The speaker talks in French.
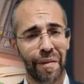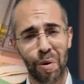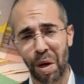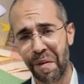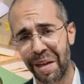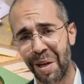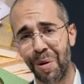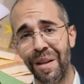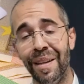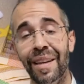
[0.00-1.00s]
Le Rav
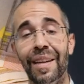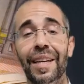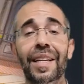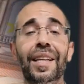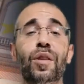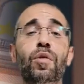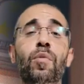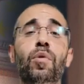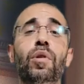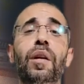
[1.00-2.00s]
Cohen, il dit à tout le
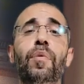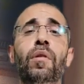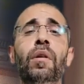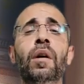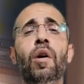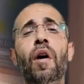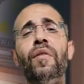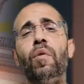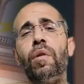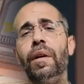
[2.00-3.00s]
monde qu'il prend
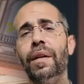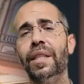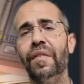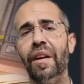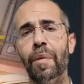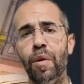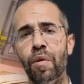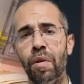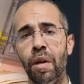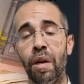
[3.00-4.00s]
environ 15 à 20
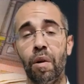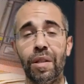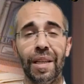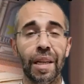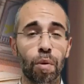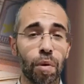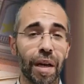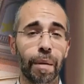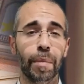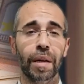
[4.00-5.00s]
minutes quand il a un coup de
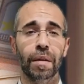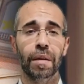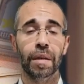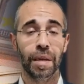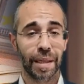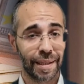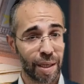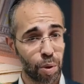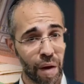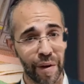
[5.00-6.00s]
drama. Il
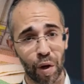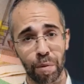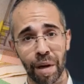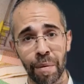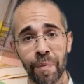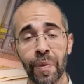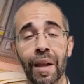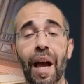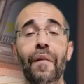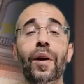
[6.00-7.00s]
s'assoit avec lui-même,
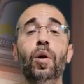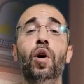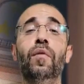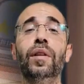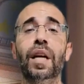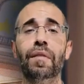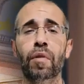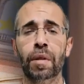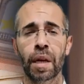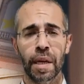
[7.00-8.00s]
avec le Chavot
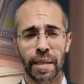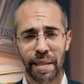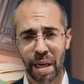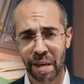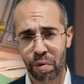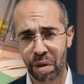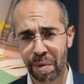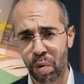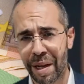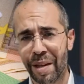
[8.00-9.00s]
Alvavot. C'est un livre de
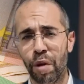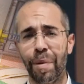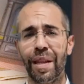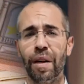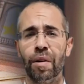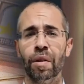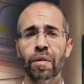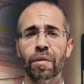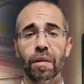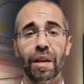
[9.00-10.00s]
Emouna et de
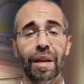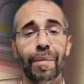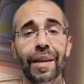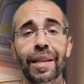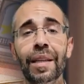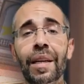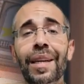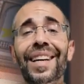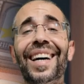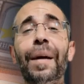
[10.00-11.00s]
Pitahon. Et là-bas, il
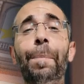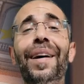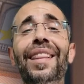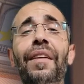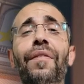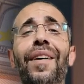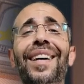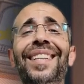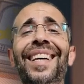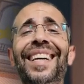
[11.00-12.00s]
répète les
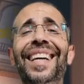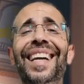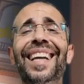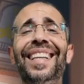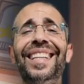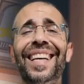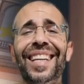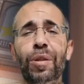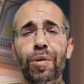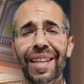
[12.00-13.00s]
phrases qu'il a déjà
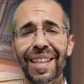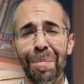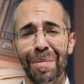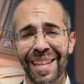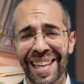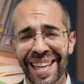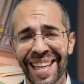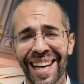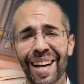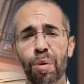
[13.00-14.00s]
étudiées des
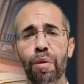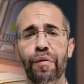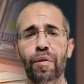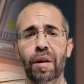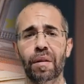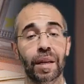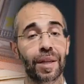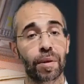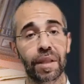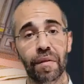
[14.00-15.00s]
milliards de fois.
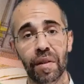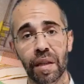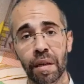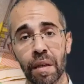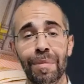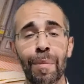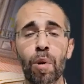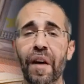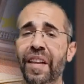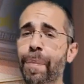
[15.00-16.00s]
Qu'est-ce que ça veut dire Même
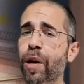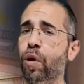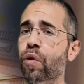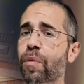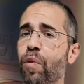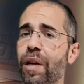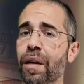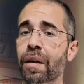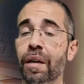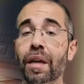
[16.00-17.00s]
le Rav qui parle que de
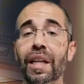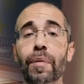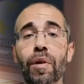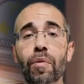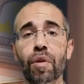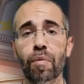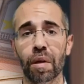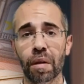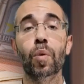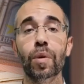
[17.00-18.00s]
Emouna, il a des problèmes de
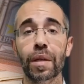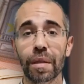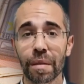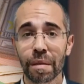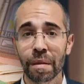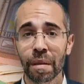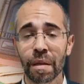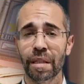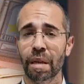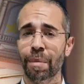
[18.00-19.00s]
Emouna Oui,
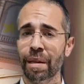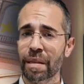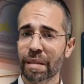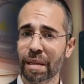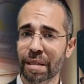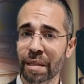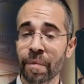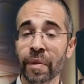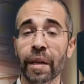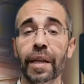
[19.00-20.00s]
c'est normal d'être stressé.
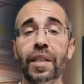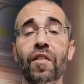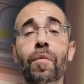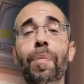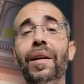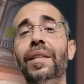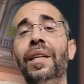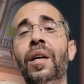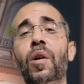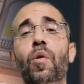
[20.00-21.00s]
Euh, ça ne veut pas
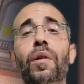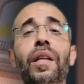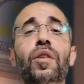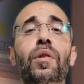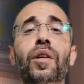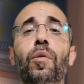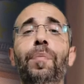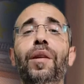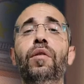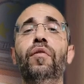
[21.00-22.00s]
dire qu'on est des gens qui n'ont
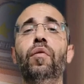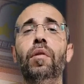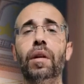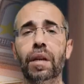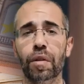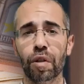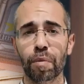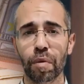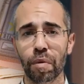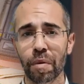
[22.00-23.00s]
pas de foi en Kadosh
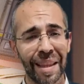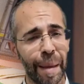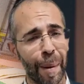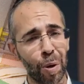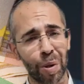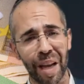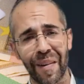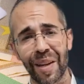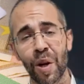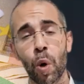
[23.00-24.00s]
Tu T'as pas eu ton
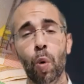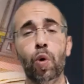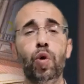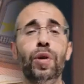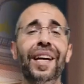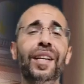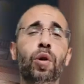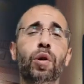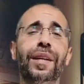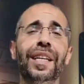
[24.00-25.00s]
travail où tu gagnais
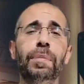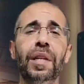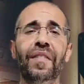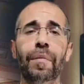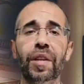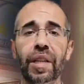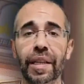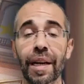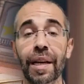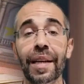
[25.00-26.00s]
entre 15 000 et 20 000
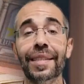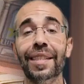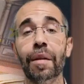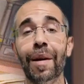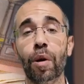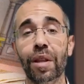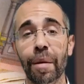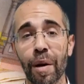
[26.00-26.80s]
shekels, c'est normal que tu